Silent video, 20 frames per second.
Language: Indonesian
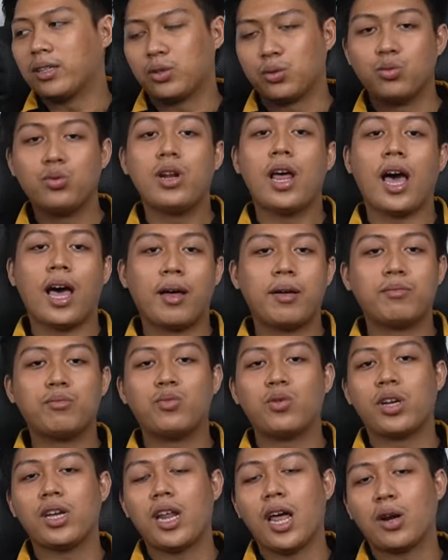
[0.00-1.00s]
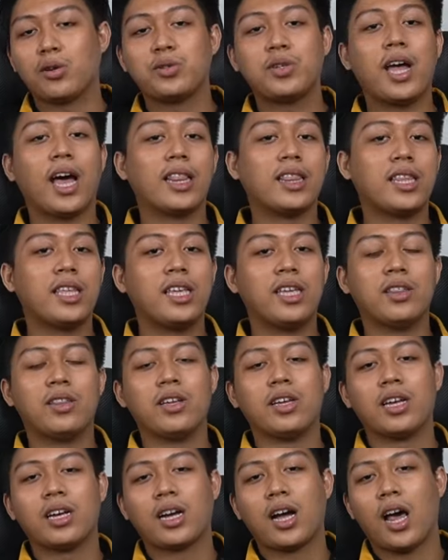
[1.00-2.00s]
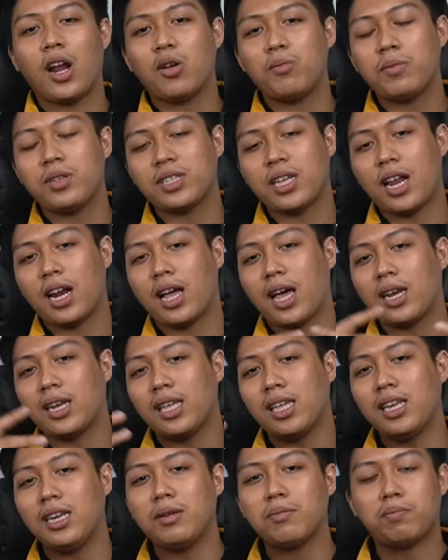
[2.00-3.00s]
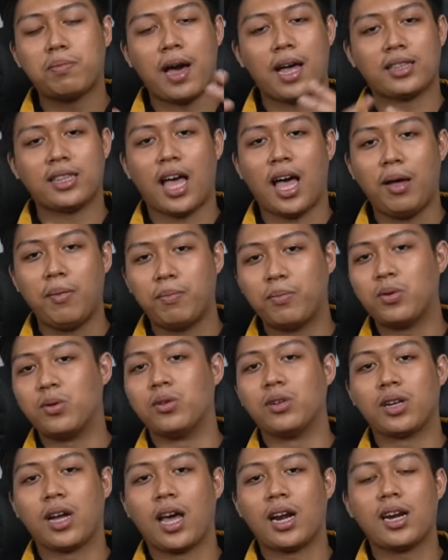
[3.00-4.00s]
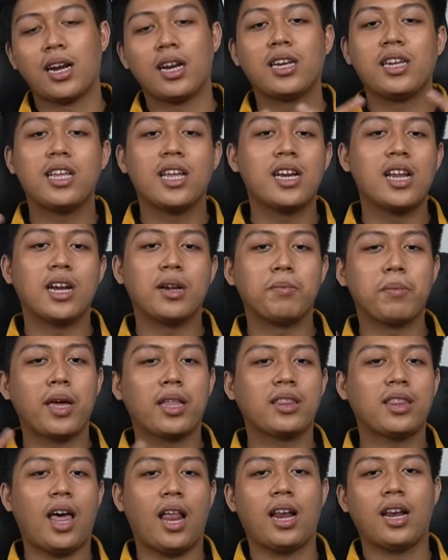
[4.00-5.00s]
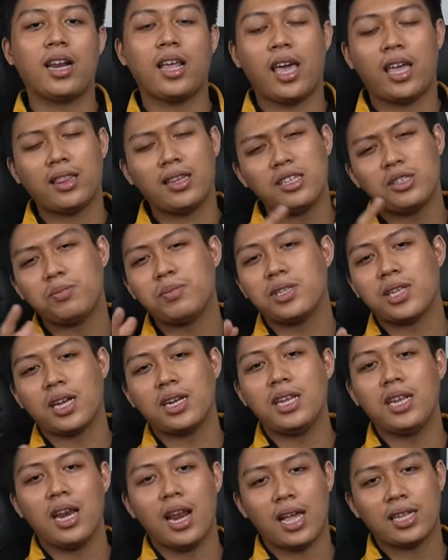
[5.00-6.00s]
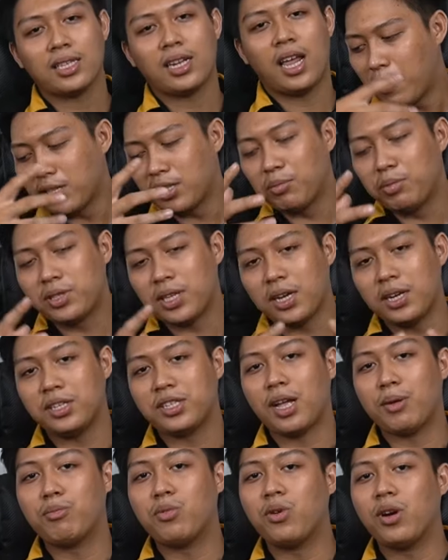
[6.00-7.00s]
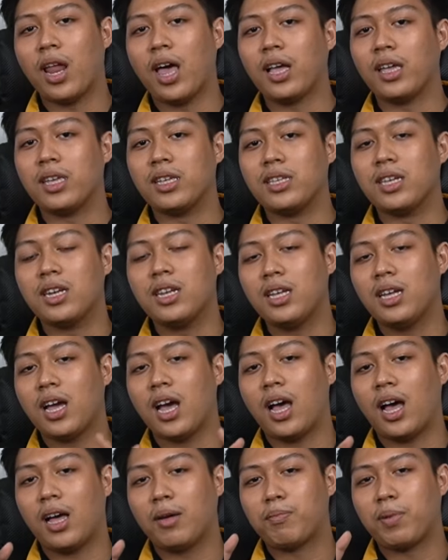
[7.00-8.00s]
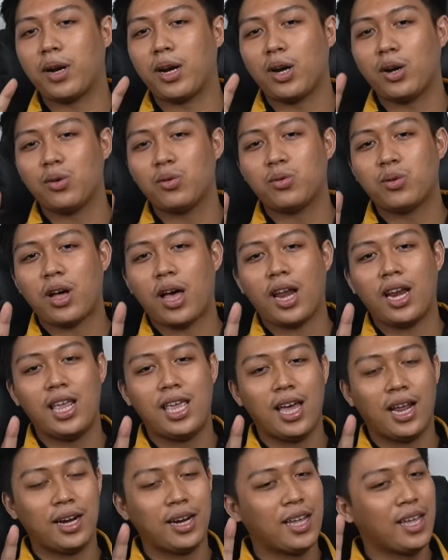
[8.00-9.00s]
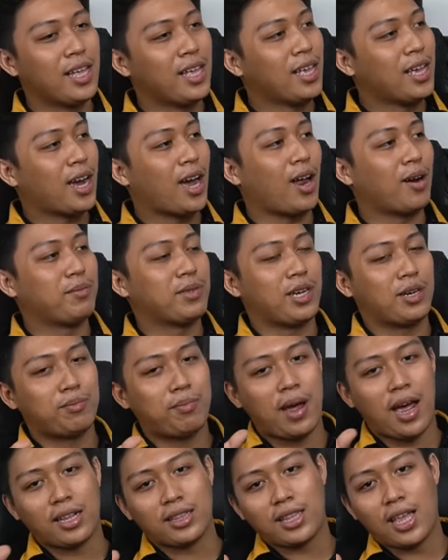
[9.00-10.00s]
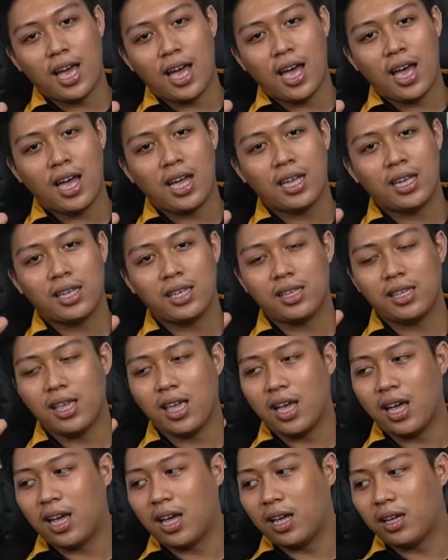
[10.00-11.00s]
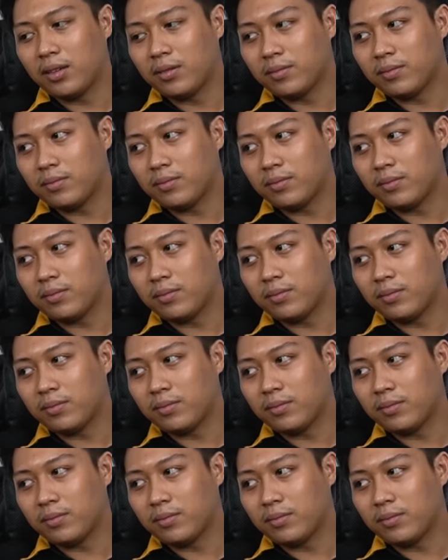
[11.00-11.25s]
sudah mungkin harus ganti gitu ya. Kalau misalkan ini patah pun karena dia dari metal, at least bisa dilas lah. Masih bisa disambung lagi. Jadi nggak perlu kalian kalau misalnya patah ya